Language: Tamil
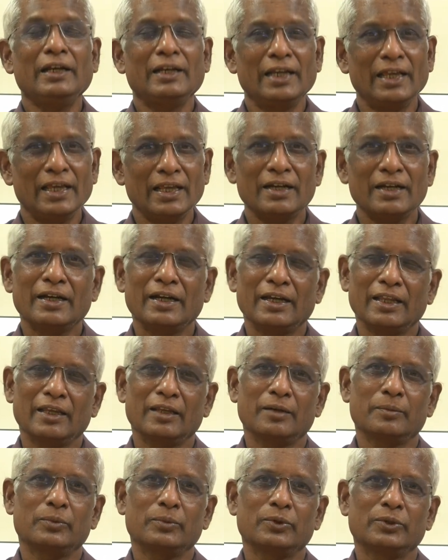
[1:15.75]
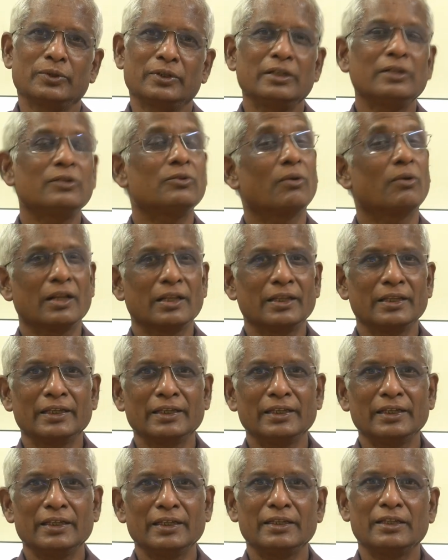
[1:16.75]
நேரம் கிடைக்கிற போது தொடர்ந்து
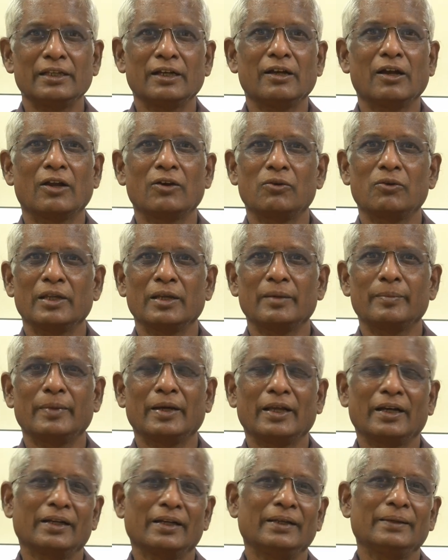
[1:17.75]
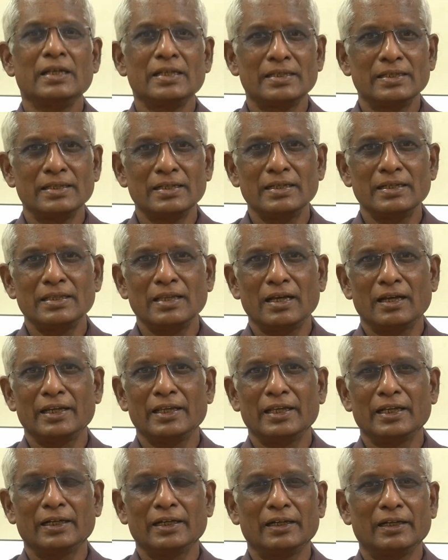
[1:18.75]
இந்த காணொலியை பாருங்கள் சிறு
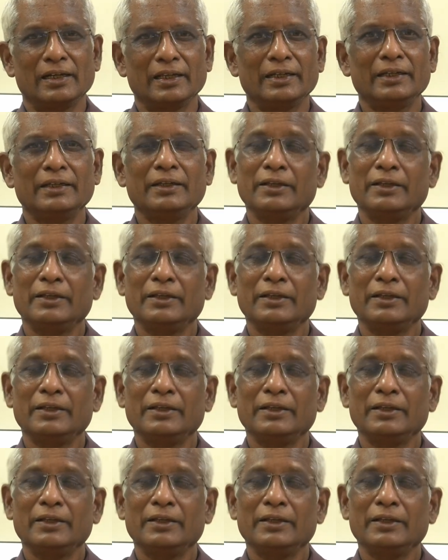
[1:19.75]
தானியங்களை